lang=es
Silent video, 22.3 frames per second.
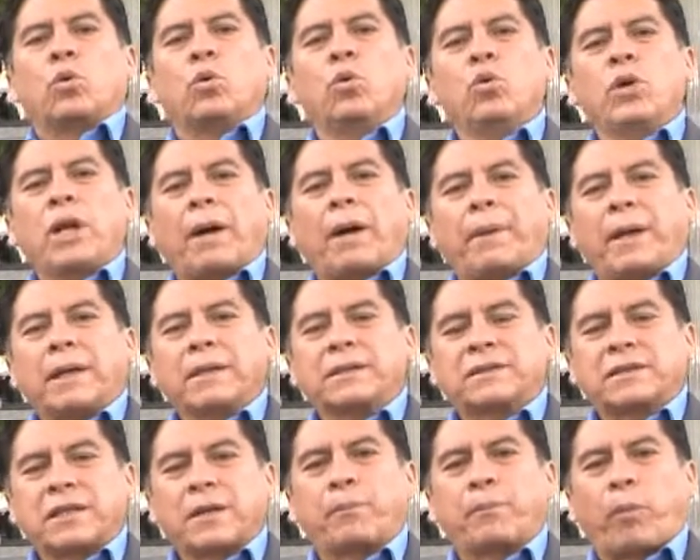un
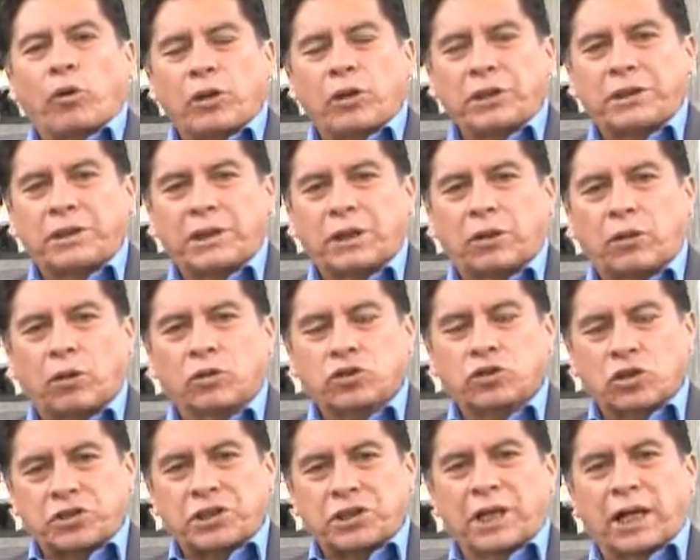avance político,
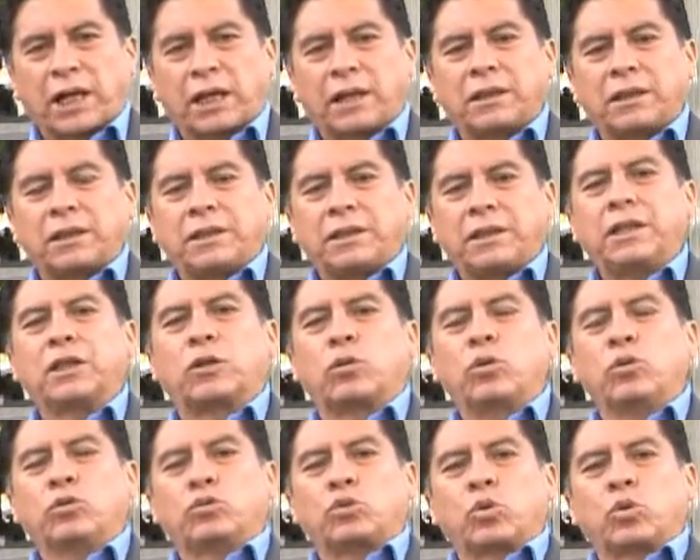social y
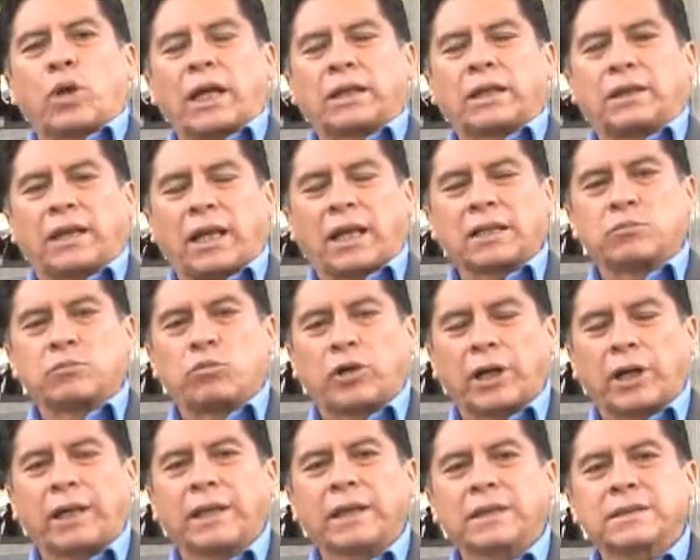cultural de las
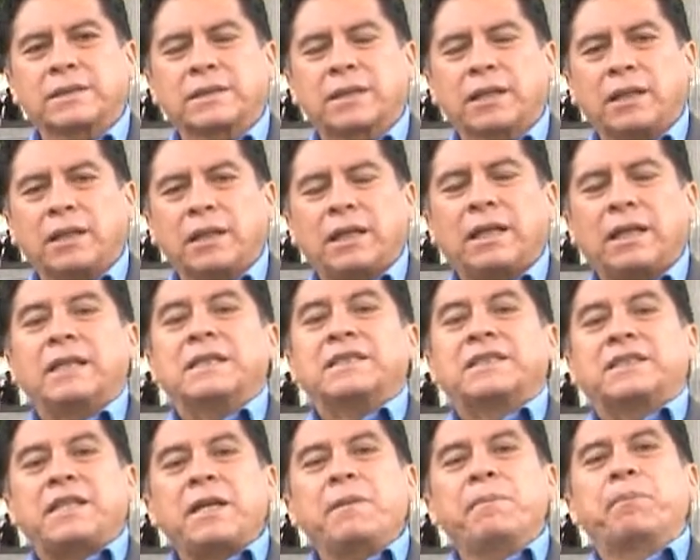mujeres
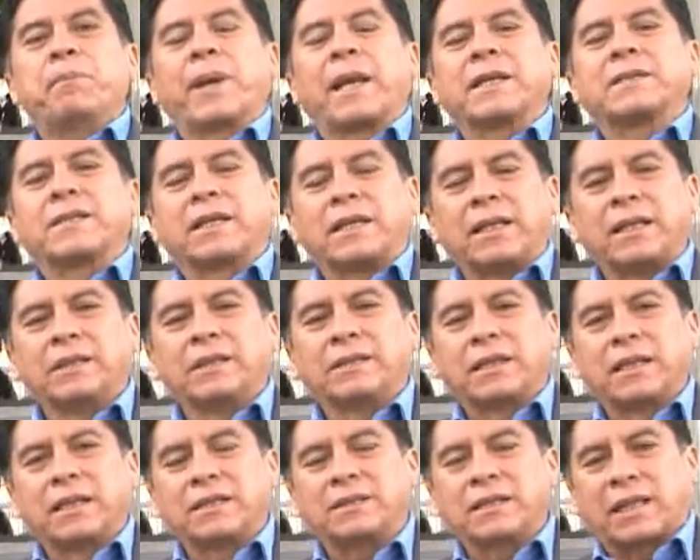sin
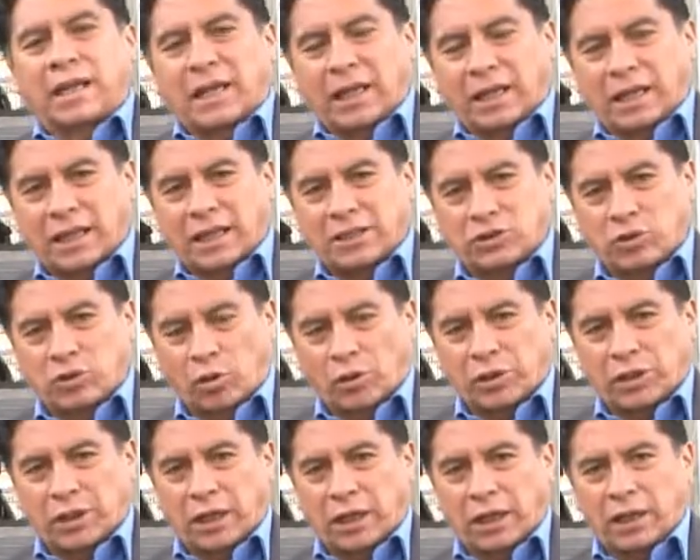precedentes en la
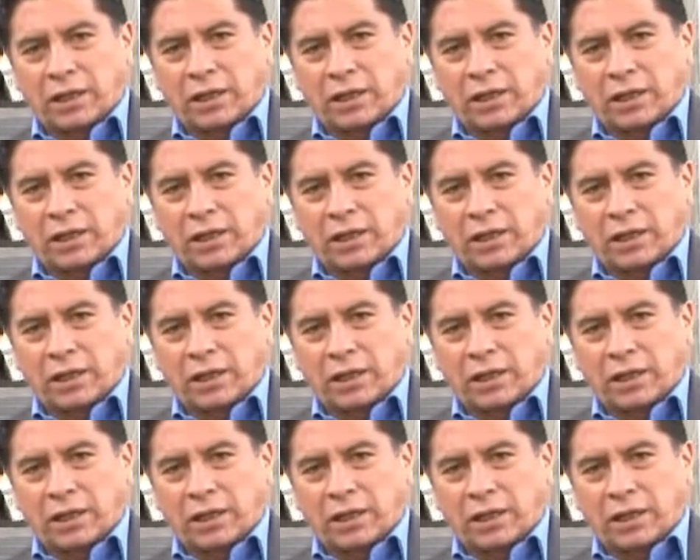historia.